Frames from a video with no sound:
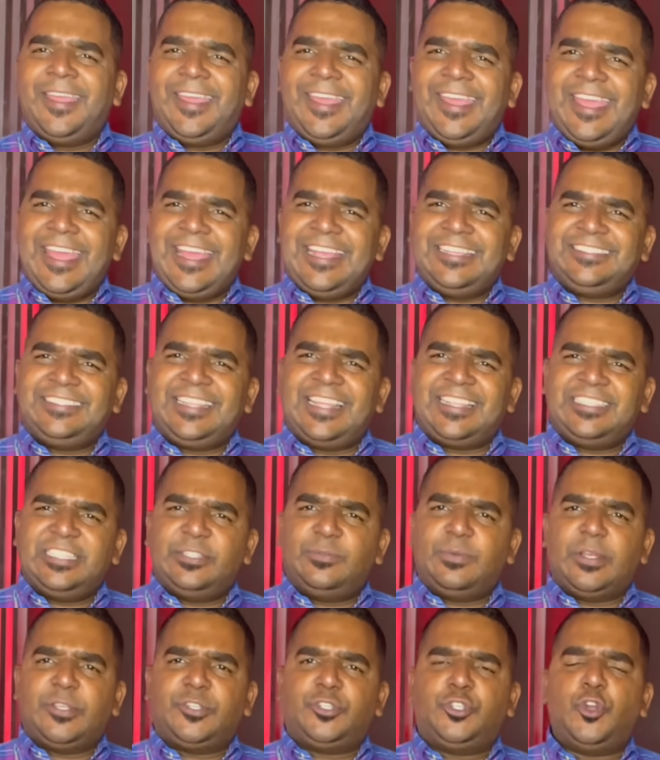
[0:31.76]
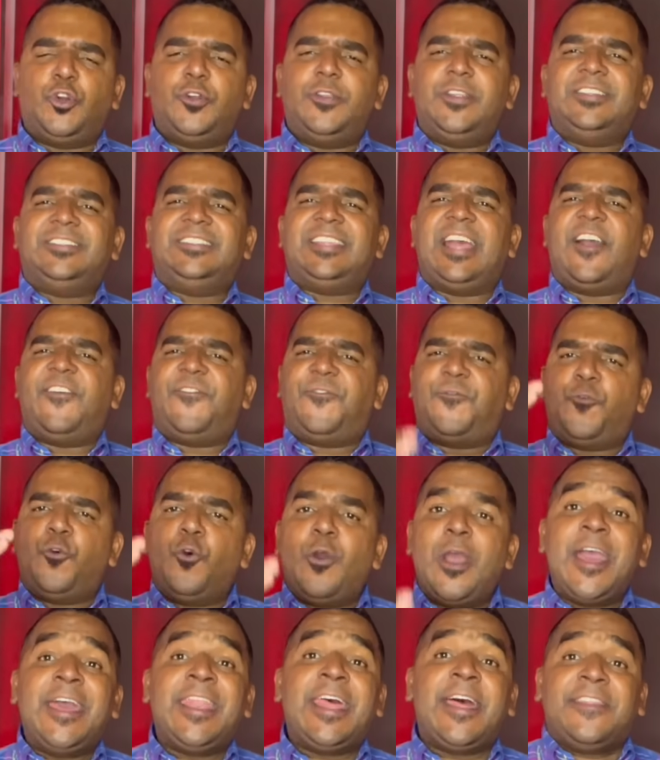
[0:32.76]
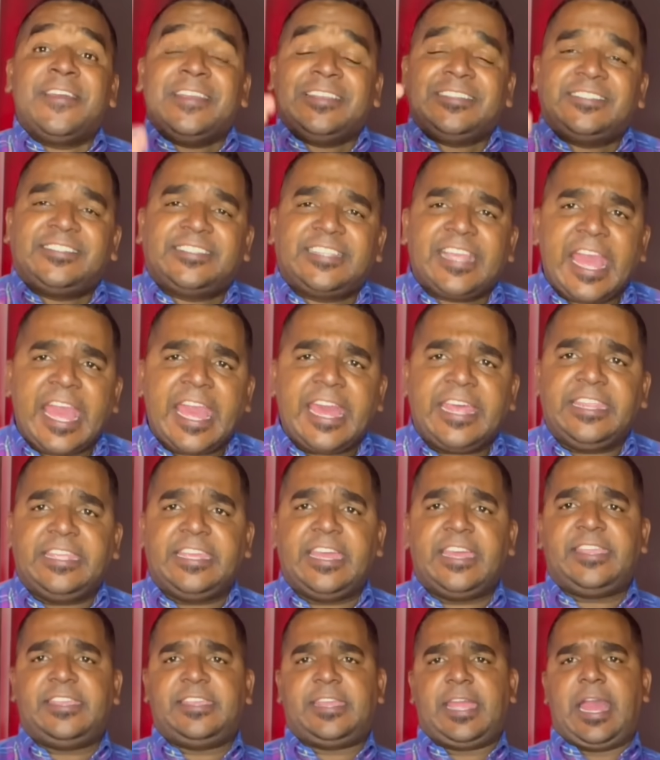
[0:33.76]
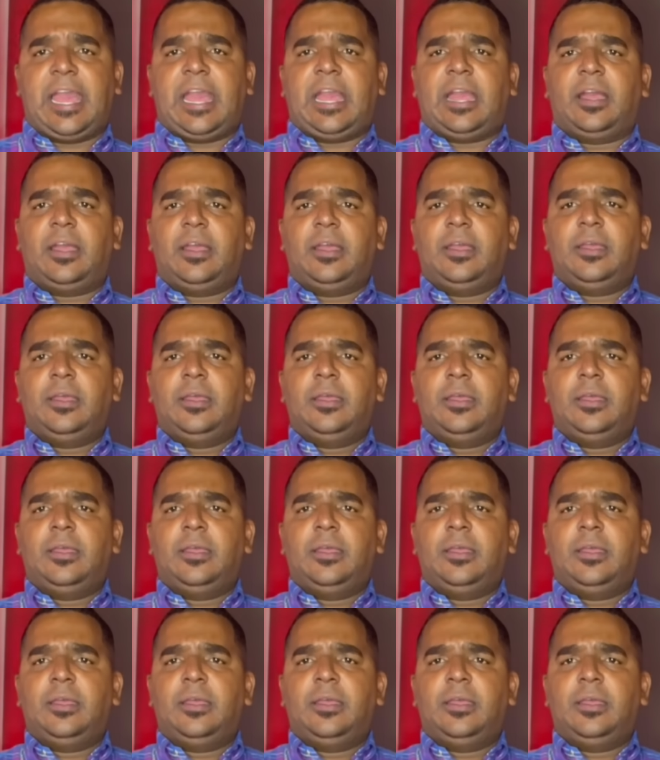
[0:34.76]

Esta situación está fuera de serie ya.